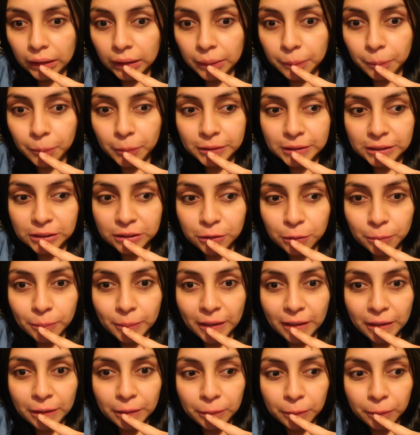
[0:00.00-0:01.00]
y pues estoy
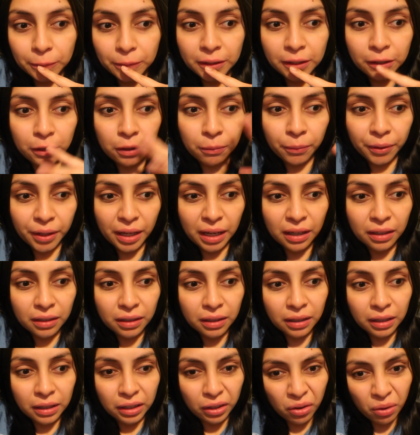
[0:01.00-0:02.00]
viendo, y como
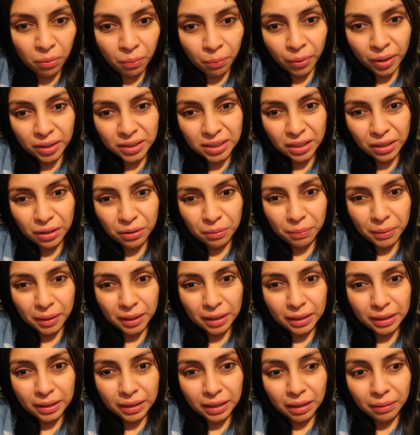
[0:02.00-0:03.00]
ya le compro esa ropa
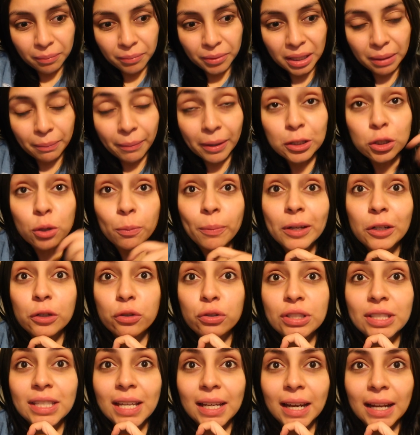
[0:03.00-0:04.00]
a Liam, ya más o
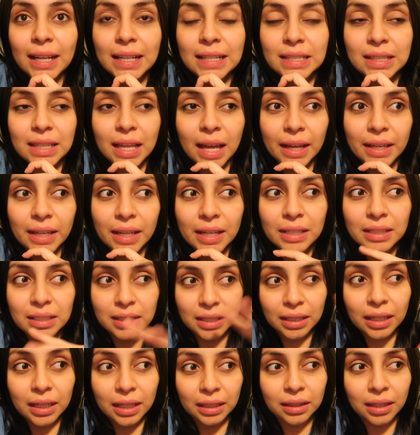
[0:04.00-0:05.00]
menos sé las tallas,
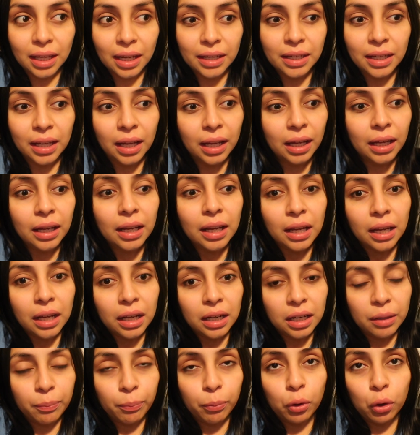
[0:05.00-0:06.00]
sé qué talla
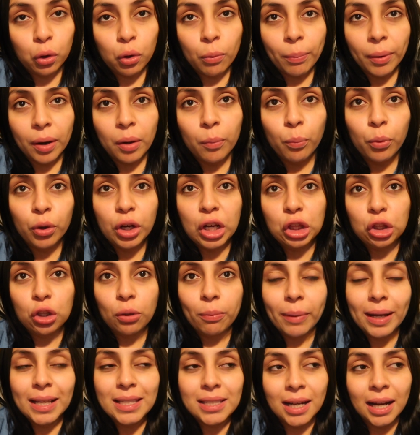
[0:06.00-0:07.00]
le puedo comprar un
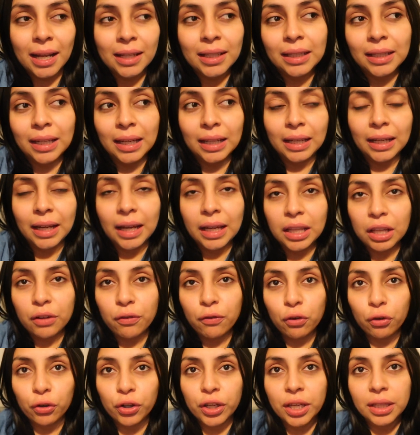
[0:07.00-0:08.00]
poquito más grande que le quede
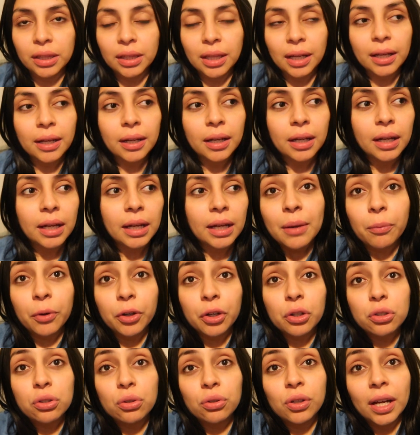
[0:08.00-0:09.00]
flojita.
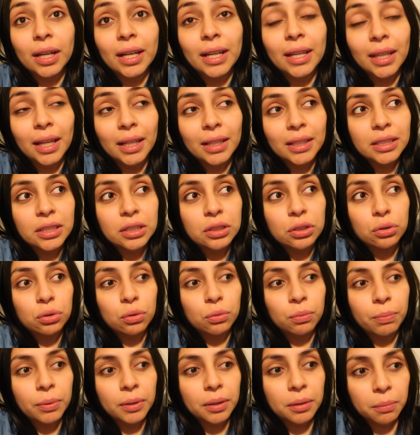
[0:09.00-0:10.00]
Bueno, su calidad es
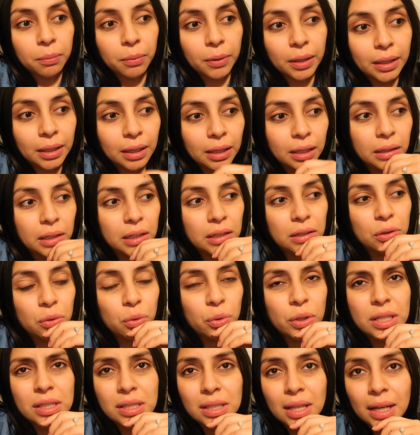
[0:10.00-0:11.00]
súper buena y
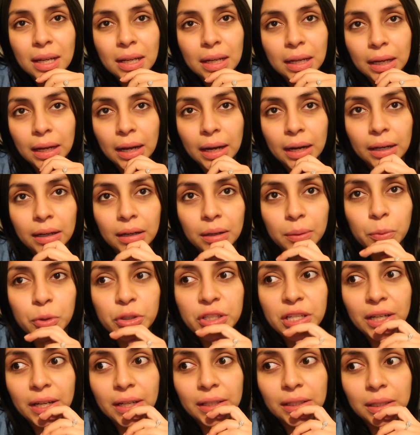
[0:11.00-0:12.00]
no es tan cara.
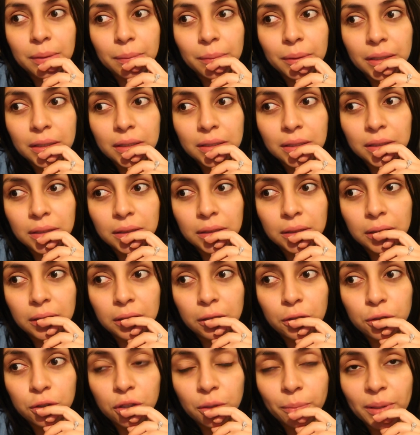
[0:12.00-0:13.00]
Mucha gente me dice,
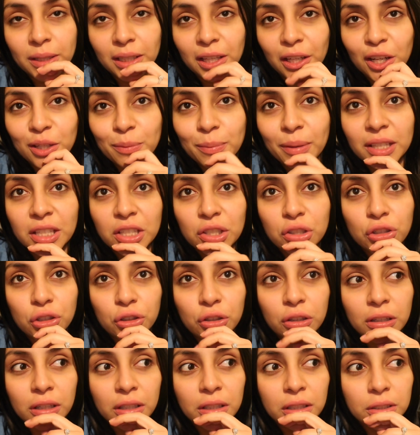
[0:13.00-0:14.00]
en los comentarios me han
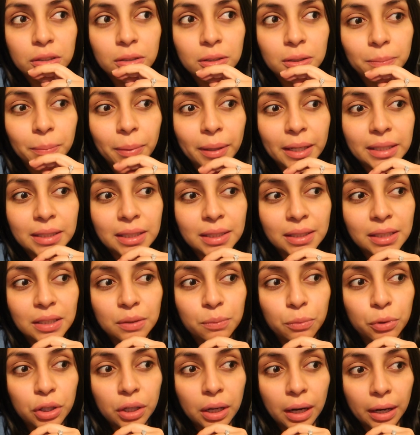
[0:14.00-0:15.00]
dicho que en sus países
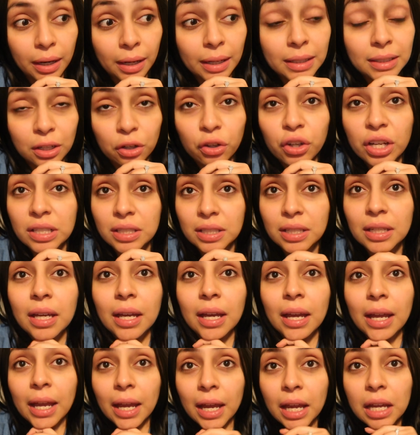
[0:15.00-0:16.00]
es muy cara. Creo que sí,
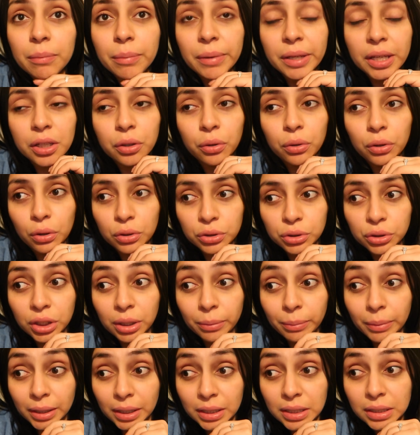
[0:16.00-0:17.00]
en México incluso
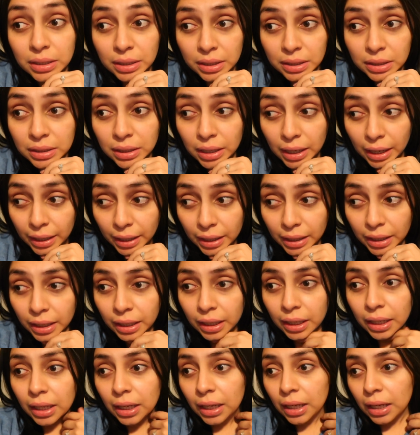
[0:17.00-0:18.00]
también es,
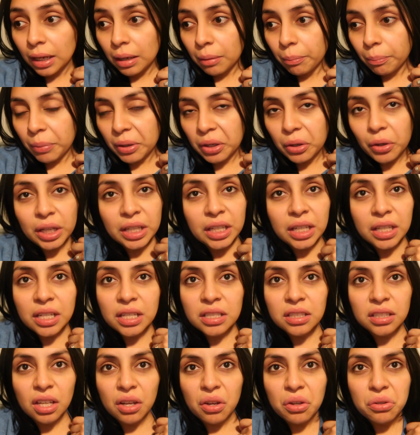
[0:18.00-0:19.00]
cara, pero aquí
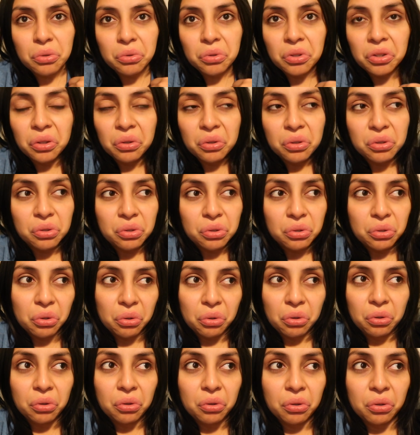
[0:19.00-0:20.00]
en Estados Unidos
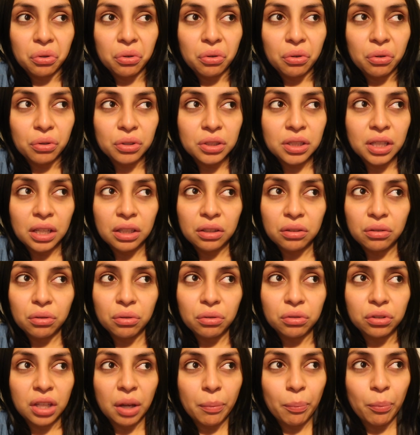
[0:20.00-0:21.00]
no. O sea,
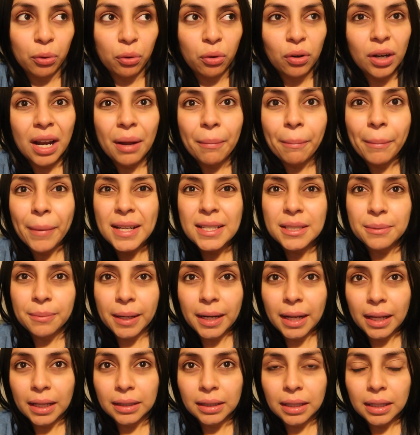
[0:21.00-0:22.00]
no, tampoco es la más
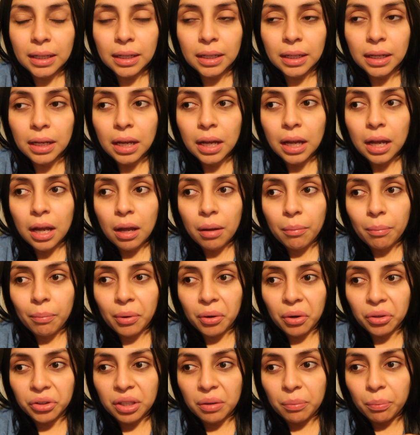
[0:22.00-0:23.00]
barata,
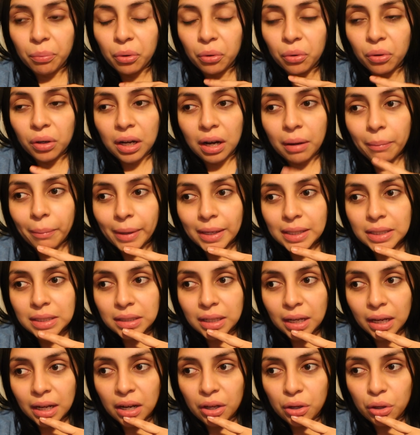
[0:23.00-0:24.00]
pero tampoco es la
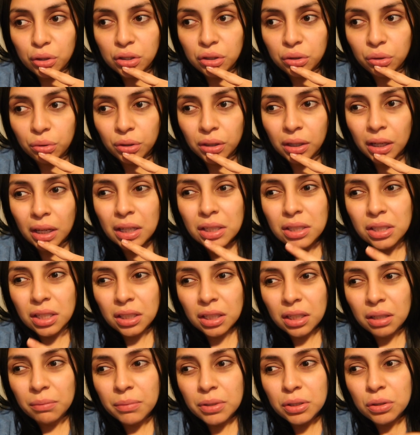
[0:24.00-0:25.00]
más cara. Yo siento que
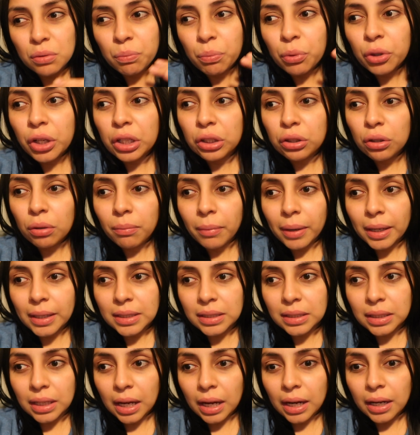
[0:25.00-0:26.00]
H&M es un poquito
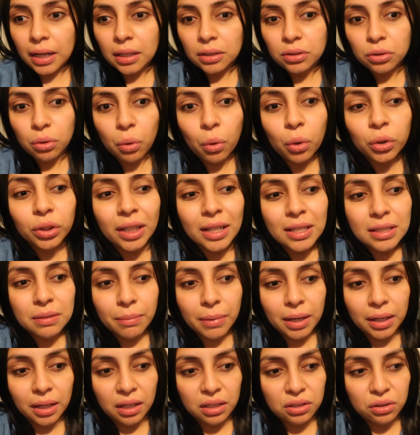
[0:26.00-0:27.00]
más caras o otras
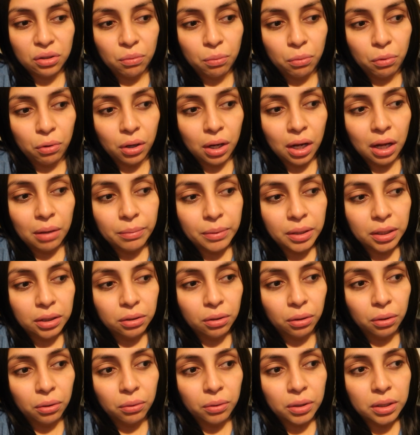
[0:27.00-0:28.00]
marcas como Gap y
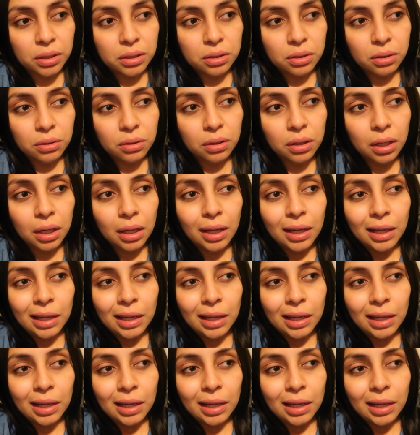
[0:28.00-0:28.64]
todo eso